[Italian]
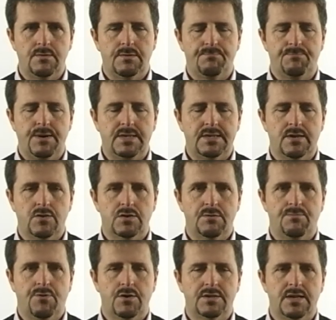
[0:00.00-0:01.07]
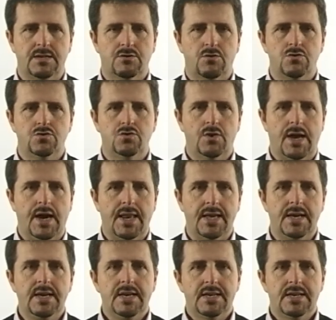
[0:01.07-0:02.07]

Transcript: pensano si possa scongiurare,